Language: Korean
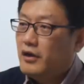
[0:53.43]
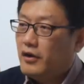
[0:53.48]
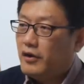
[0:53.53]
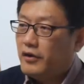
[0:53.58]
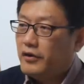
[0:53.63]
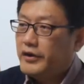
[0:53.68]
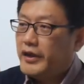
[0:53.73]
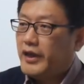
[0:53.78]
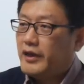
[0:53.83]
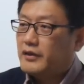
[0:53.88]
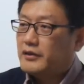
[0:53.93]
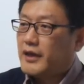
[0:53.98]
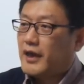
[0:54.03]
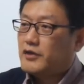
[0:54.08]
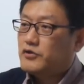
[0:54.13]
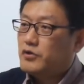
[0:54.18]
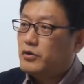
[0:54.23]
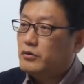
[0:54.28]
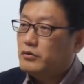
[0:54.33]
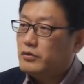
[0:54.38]
언행
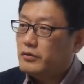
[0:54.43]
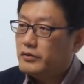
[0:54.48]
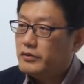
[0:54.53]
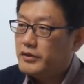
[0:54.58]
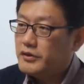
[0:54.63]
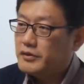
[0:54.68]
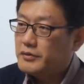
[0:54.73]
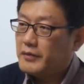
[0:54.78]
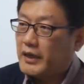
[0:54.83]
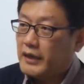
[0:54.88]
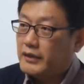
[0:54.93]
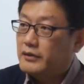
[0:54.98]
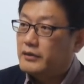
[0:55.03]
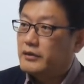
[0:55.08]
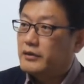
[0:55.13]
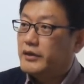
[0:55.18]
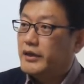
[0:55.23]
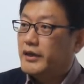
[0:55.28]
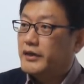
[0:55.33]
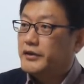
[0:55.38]
다 총동원해서
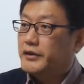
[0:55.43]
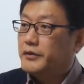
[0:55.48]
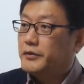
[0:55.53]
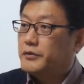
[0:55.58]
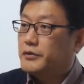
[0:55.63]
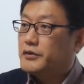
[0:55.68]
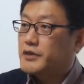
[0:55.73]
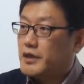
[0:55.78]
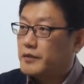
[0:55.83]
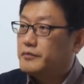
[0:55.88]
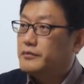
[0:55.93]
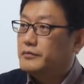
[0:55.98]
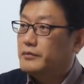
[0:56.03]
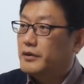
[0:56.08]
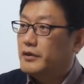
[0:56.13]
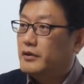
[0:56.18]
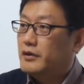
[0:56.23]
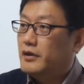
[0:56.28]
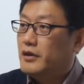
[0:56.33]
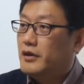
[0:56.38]
만들어내야 돼요. 그 작품을.